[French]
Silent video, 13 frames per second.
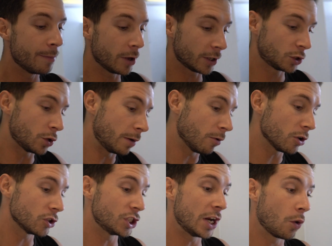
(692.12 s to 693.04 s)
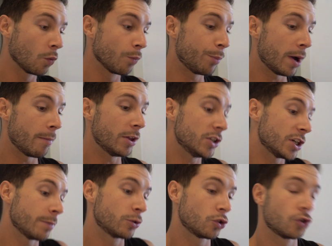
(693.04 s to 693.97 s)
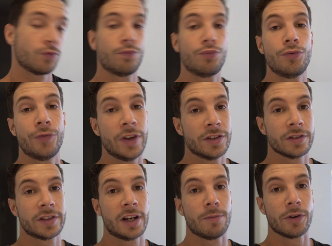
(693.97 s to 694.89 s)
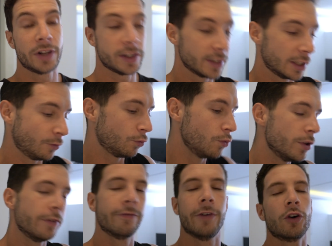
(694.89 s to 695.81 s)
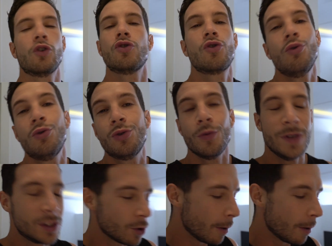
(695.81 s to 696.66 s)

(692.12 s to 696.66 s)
Mais actuellement, je les compte pas. Bah déjà parce que je bouffe essentiellement de la street food et enfin que je customise